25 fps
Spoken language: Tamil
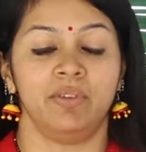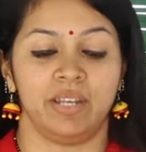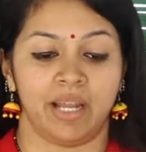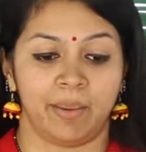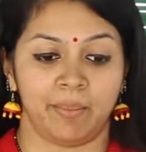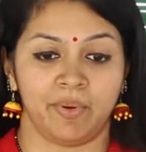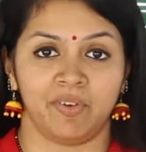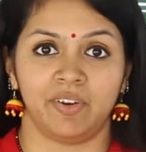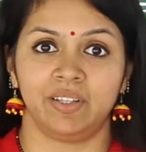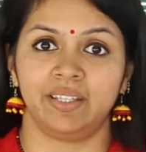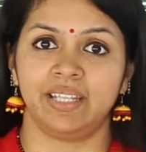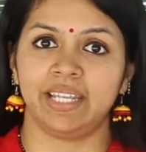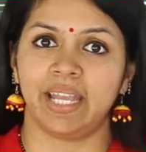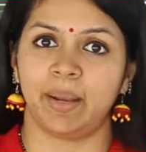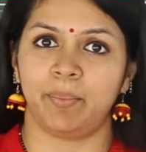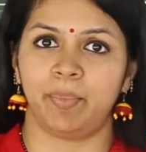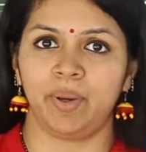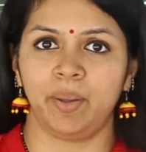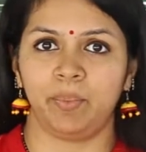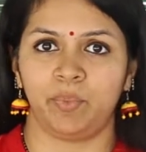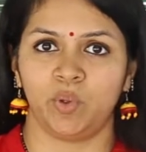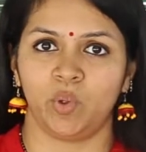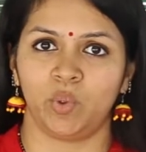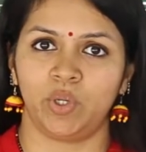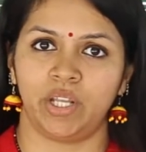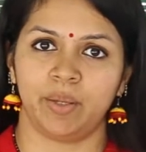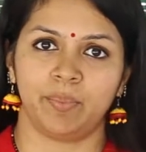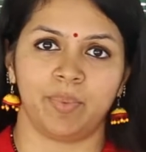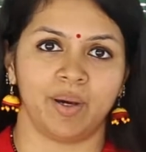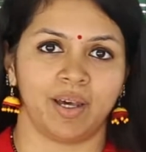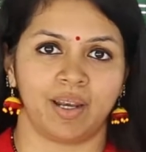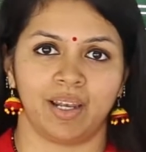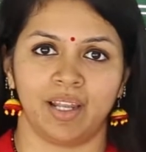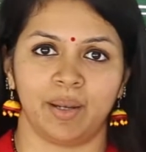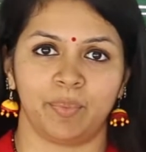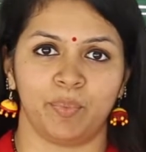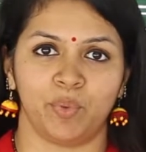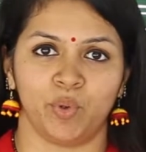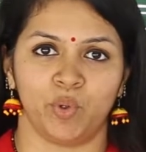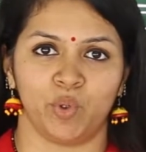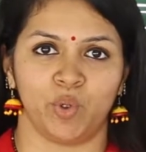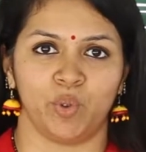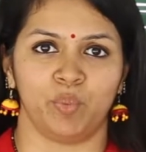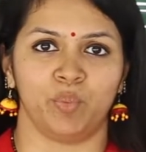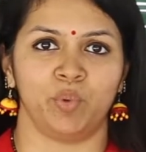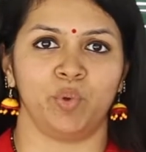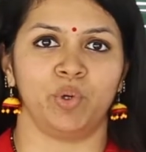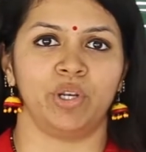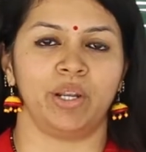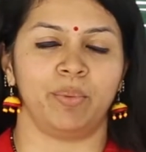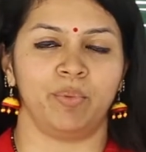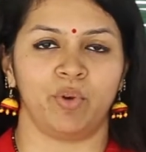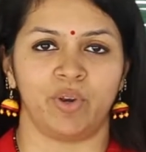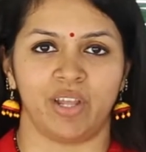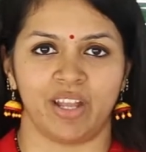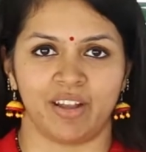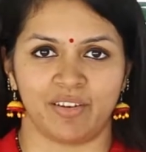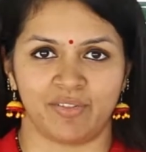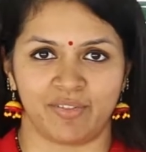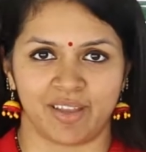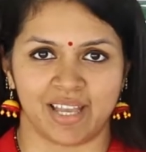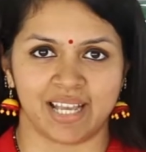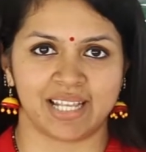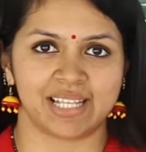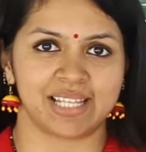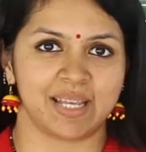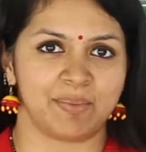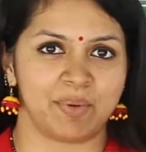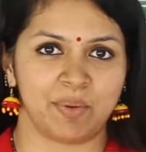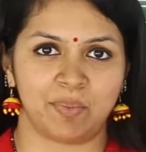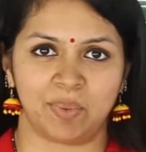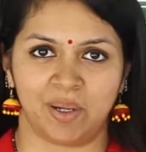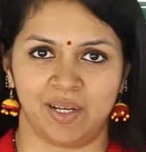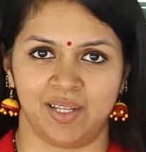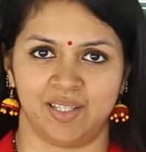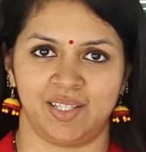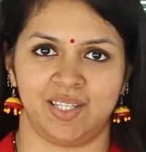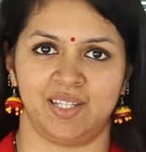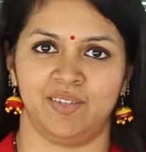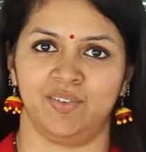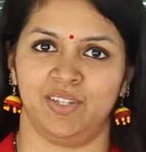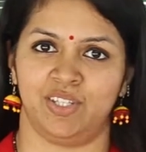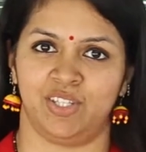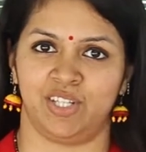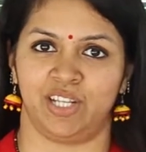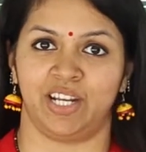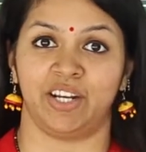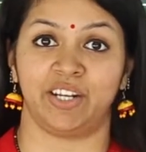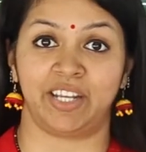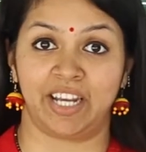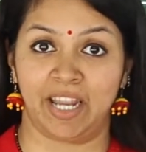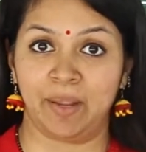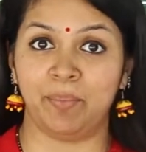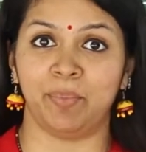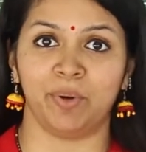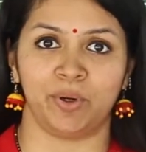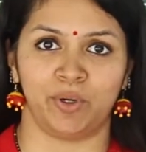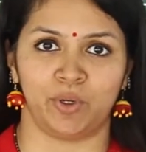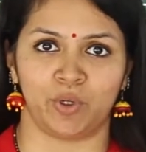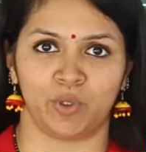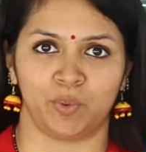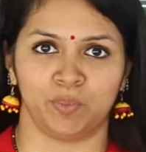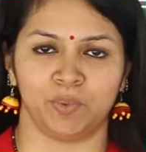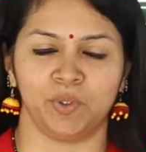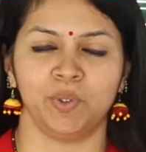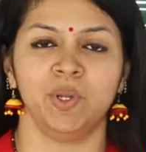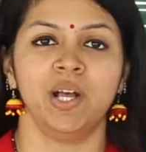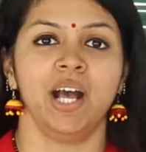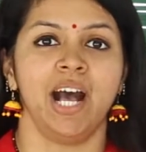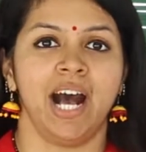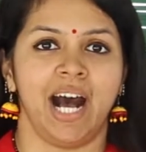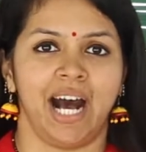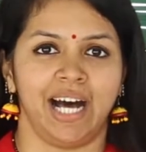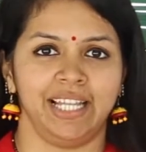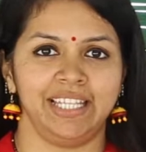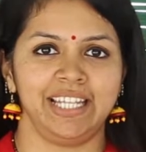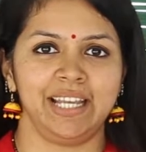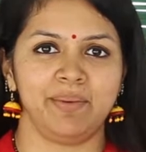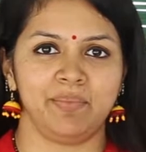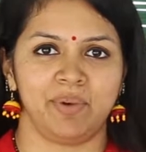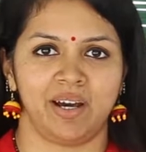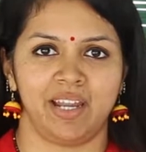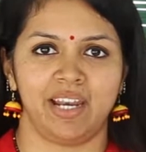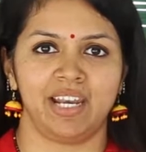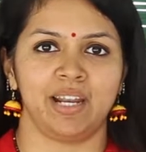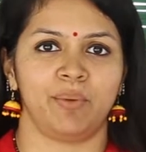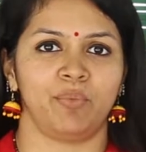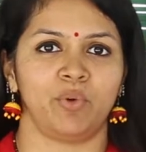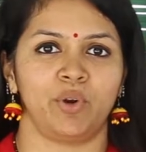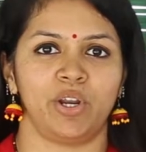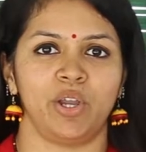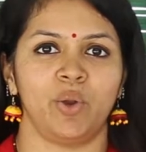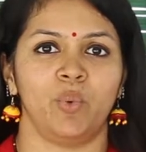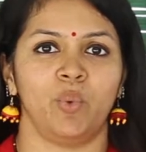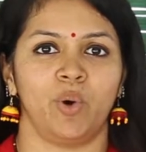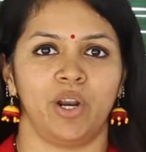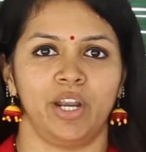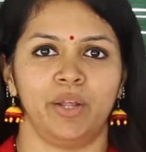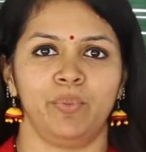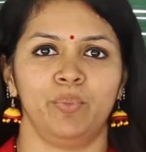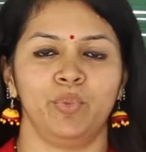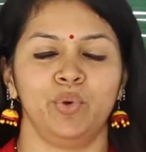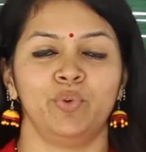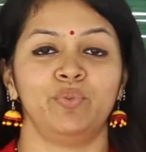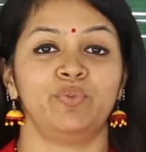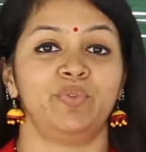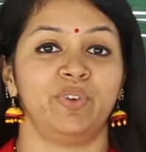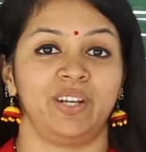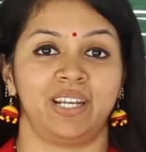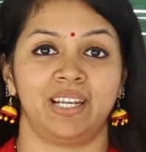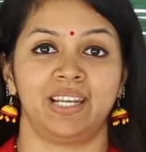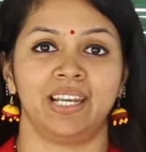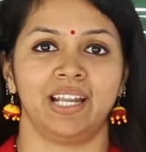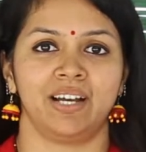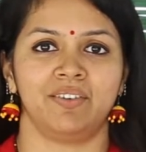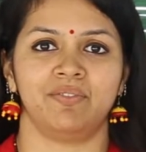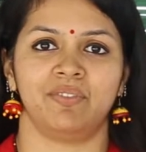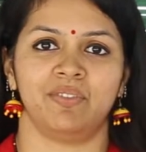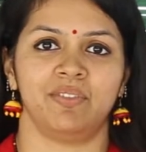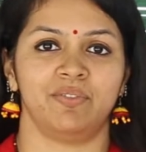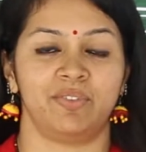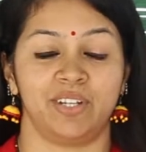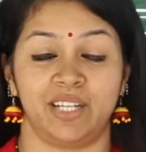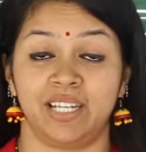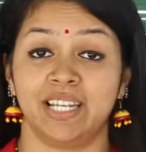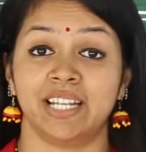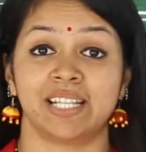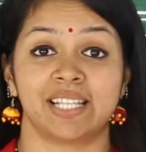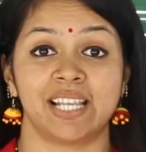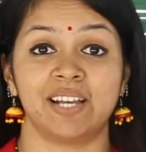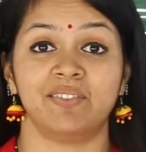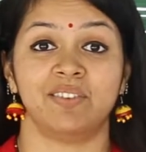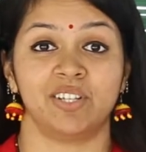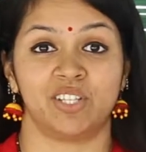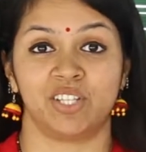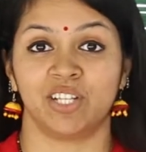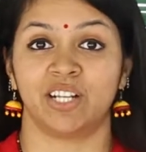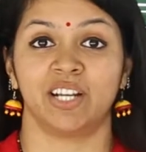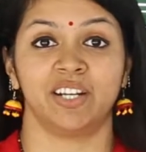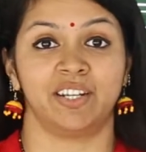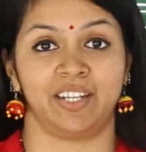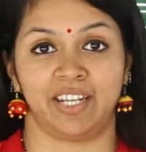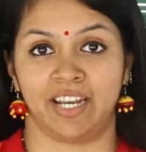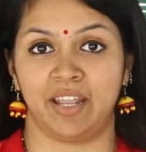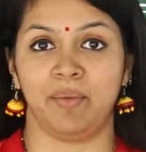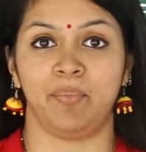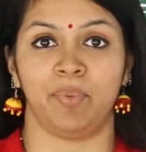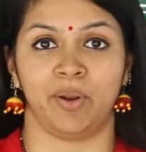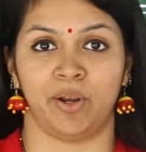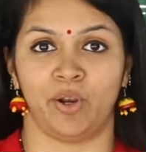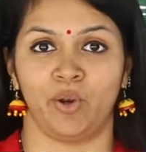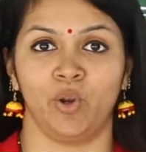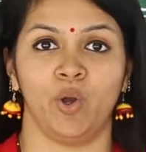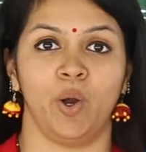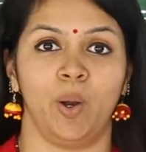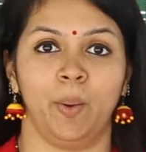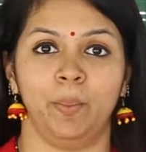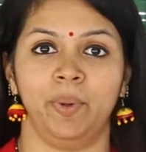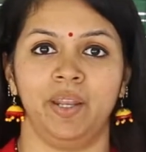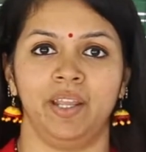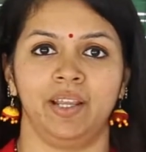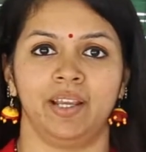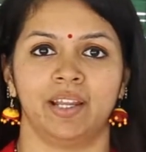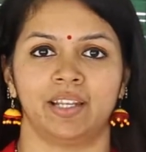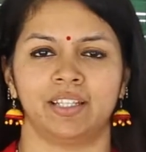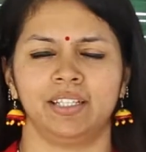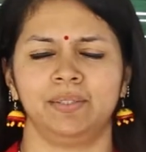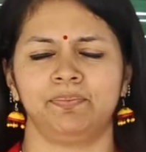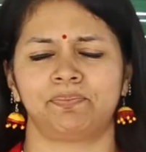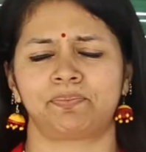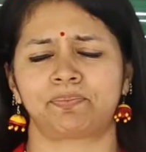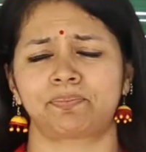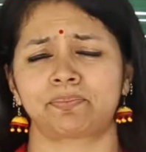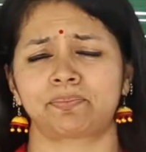நம்ம வந்து எப்படி பியூட்டி பார்லர் போகிறோமோ நம்மளுடைய ஃபேஸ் எப்படி பளிச்சுன்னு வச்சுக்க ட்ரை பண்ணுறோமோ அதே மாதிரி நம்மளுடைய உடம்பும் ஃபிட்னா ஃபிட்னஸாக வச்சுக்க ட்ரை பண்ணணும் அப்படிங்கிறது